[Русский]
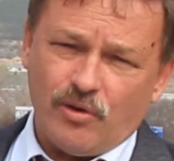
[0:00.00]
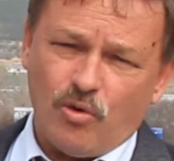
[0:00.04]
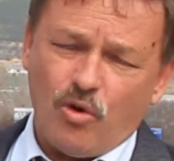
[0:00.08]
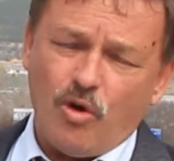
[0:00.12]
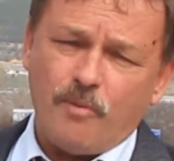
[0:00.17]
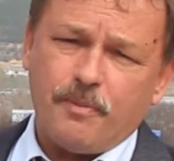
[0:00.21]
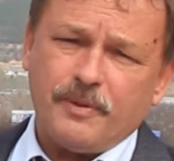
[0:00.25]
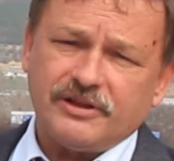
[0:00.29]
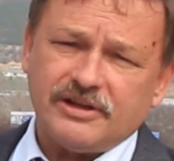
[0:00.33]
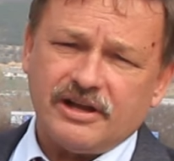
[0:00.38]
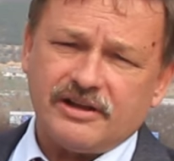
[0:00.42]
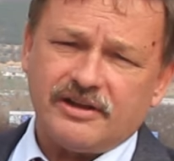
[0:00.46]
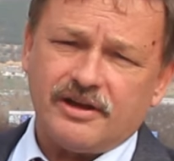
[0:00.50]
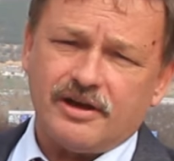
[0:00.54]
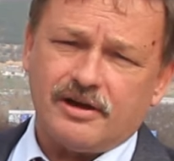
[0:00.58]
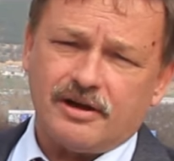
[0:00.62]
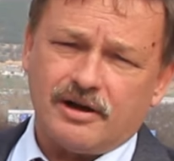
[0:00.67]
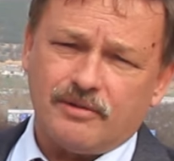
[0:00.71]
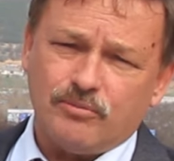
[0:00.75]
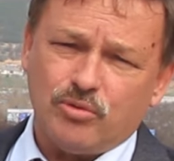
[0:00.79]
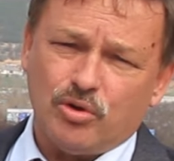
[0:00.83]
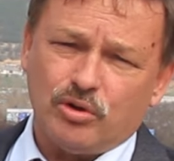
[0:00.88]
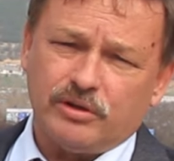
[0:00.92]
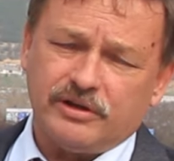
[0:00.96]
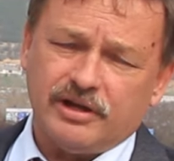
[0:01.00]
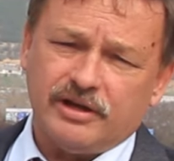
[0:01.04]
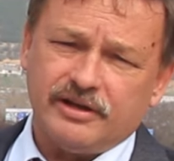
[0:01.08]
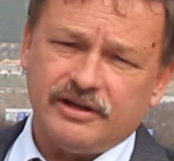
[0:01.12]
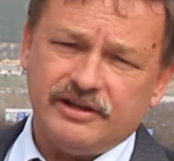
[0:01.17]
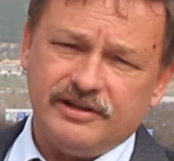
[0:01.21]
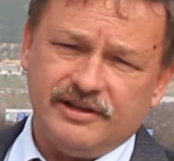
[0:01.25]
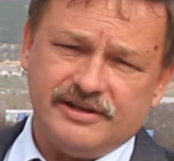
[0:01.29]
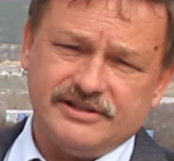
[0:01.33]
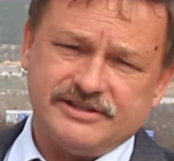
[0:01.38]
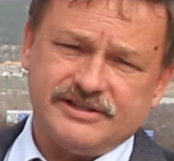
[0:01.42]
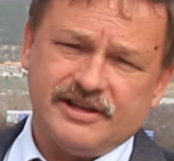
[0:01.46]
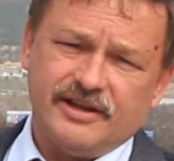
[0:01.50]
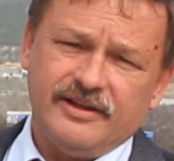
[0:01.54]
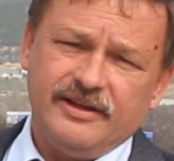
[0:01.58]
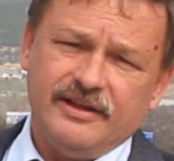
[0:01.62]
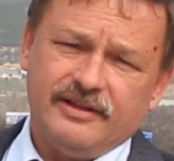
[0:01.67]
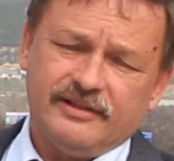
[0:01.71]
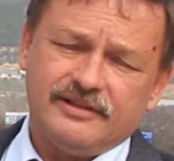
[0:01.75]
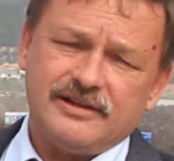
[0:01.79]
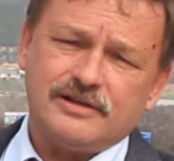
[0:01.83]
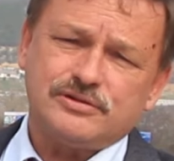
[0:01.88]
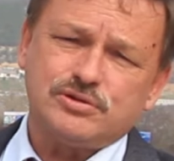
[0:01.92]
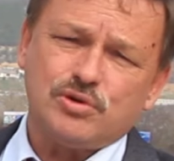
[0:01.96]
Опыт таких работ есть
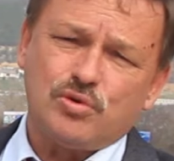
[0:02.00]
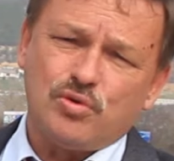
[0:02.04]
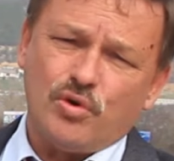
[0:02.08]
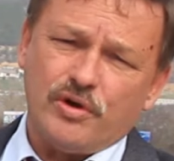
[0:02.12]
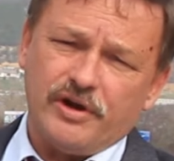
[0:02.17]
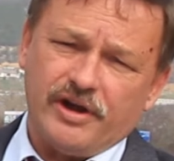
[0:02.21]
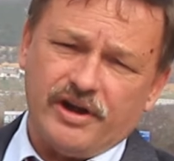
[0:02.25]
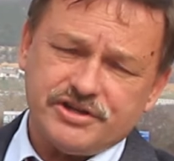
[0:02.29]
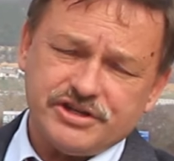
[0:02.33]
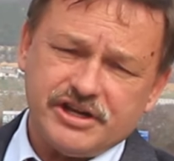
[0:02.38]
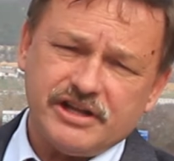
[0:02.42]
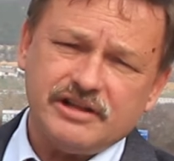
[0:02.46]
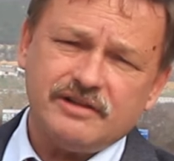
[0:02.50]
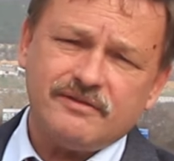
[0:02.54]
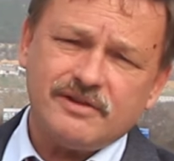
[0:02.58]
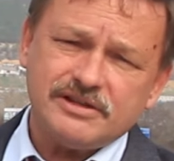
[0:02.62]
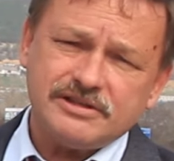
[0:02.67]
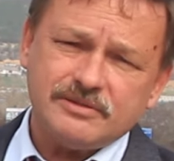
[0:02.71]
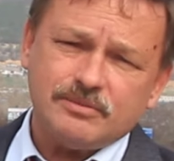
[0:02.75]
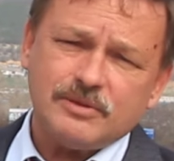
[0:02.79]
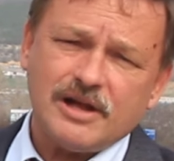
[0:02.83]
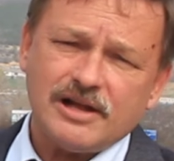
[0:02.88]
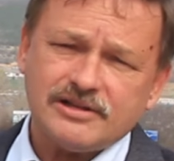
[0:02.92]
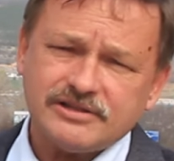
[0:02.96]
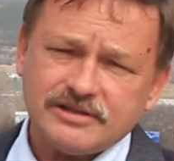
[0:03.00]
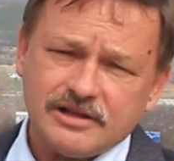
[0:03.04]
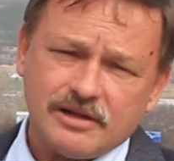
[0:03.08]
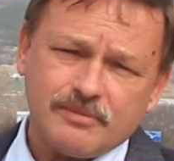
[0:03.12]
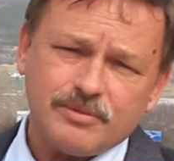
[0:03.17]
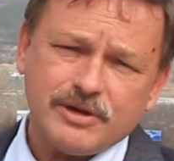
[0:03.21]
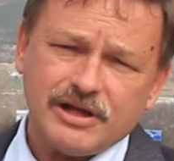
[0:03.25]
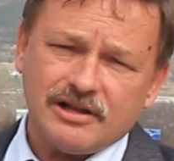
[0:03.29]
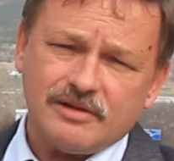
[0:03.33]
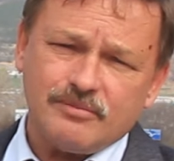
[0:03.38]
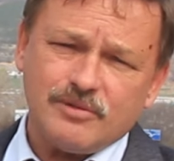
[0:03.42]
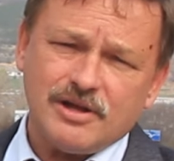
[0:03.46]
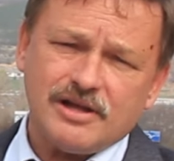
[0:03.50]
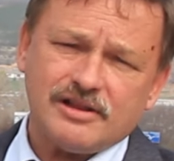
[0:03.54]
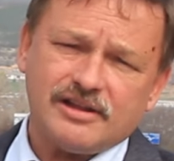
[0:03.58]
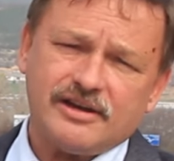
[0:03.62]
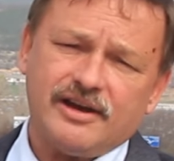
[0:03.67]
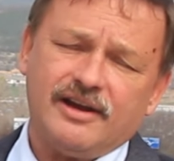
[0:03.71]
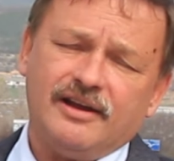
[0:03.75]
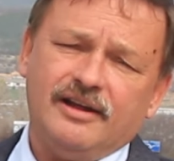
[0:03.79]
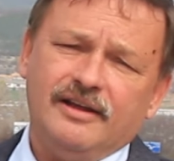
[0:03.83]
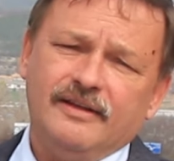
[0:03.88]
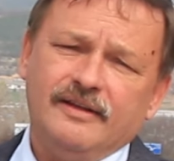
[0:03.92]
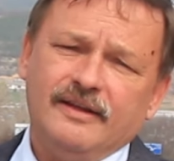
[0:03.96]
на Сухой речке на 18
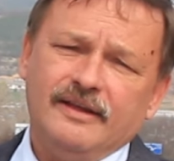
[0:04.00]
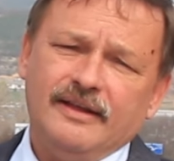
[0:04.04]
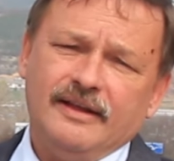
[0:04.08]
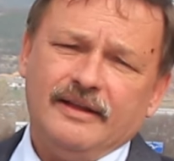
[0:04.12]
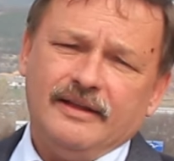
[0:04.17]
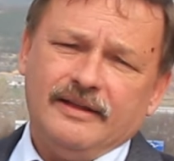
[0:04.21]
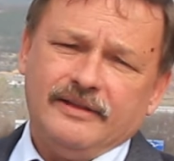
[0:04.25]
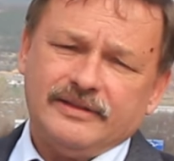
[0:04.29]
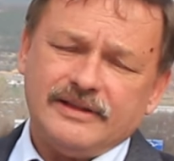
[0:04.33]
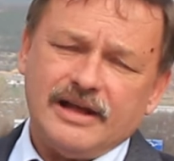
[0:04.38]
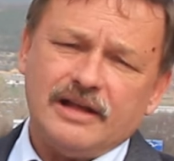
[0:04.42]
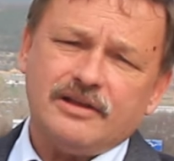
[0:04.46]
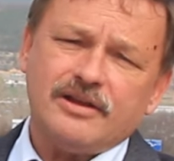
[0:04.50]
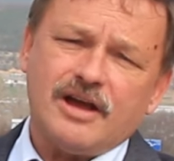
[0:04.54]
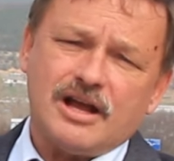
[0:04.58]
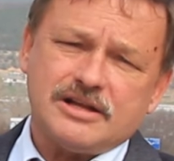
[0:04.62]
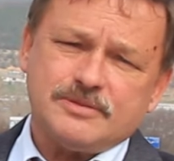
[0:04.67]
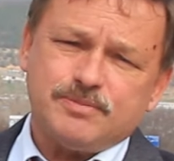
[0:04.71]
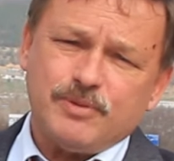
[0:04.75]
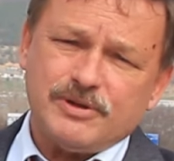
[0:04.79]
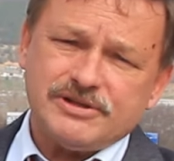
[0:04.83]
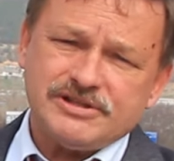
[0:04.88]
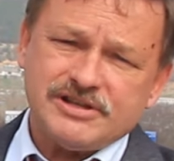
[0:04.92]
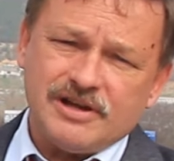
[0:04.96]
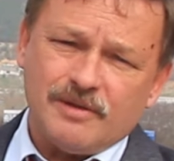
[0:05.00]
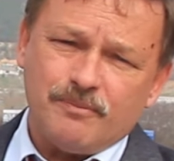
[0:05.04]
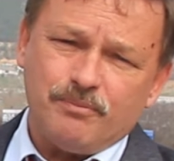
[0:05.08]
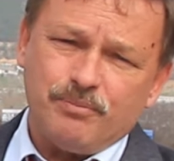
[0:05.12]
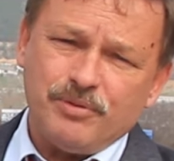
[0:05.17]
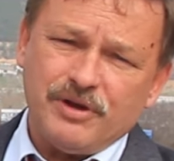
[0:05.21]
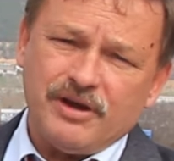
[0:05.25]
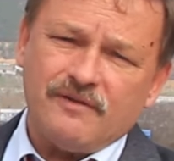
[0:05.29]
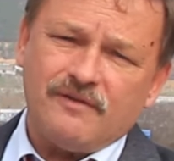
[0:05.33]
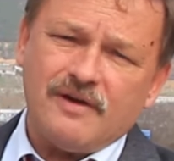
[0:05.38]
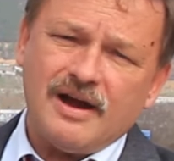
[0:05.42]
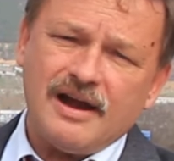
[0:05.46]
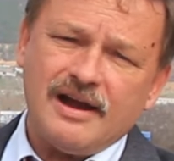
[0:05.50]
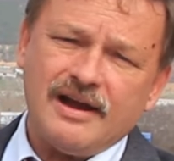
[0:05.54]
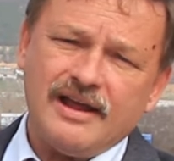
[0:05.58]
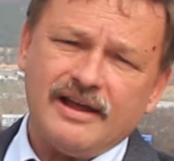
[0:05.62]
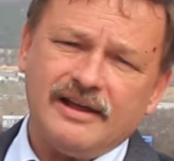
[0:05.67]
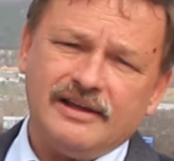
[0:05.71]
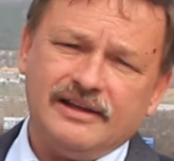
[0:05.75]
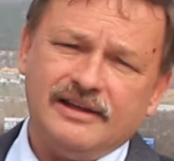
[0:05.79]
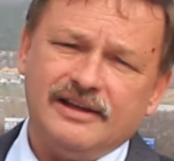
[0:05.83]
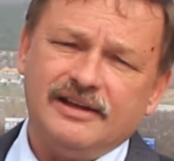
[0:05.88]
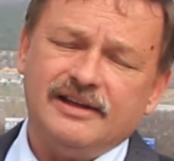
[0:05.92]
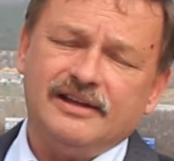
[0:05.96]
километре, на Ласпинском
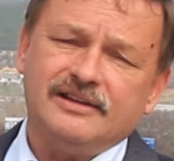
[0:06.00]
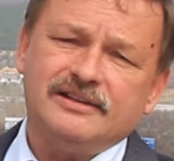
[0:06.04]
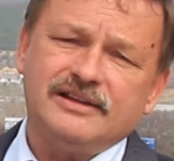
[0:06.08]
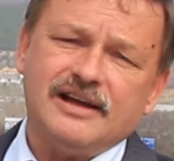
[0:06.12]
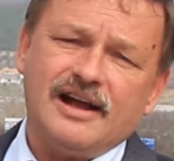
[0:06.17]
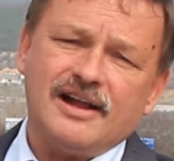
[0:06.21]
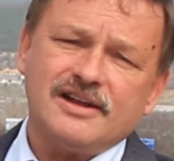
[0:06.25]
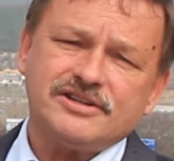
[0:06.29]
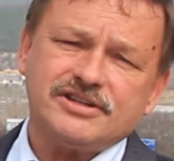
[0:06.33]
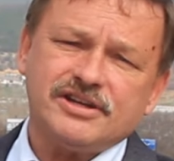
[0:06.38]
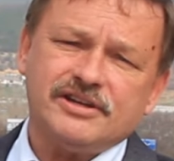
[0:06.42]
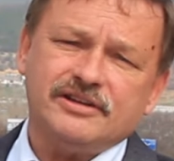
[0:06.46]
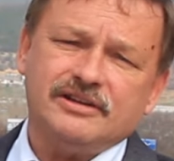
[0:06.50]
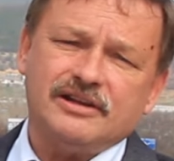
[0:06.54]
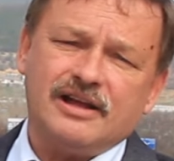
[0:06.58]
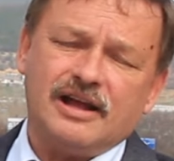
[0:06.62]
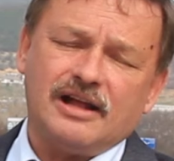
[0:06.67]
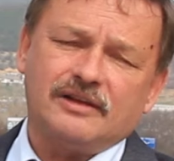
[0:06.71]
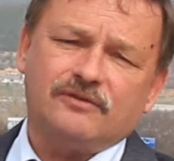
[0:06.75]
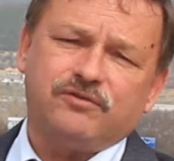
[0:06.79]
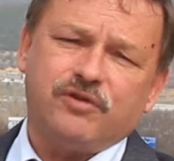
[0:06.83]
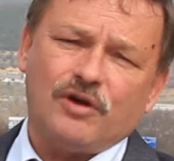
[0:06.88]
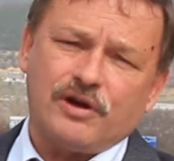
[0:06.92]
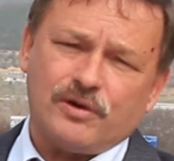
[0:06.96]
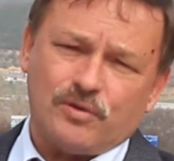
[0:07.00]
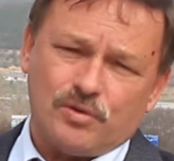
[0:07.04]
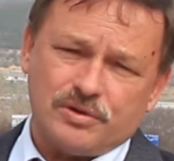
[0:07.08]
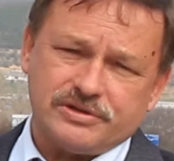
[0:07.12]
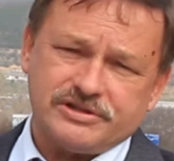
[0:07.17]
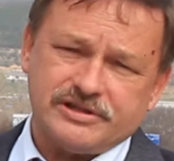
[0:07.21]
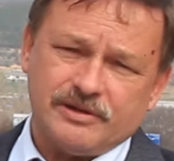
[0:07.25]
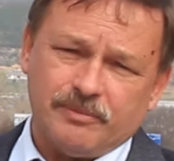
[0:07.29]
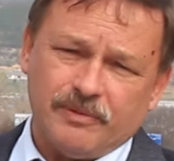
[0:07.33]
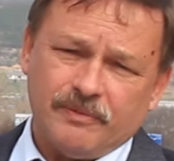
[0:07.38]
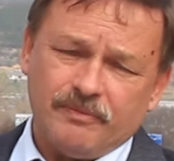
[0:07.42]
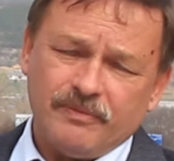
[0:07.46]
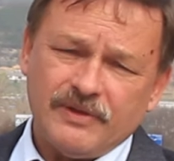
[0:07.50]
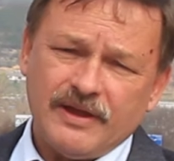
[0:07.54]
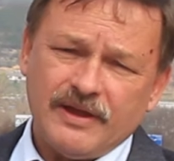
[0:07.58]
перевале и дальше над Форосом.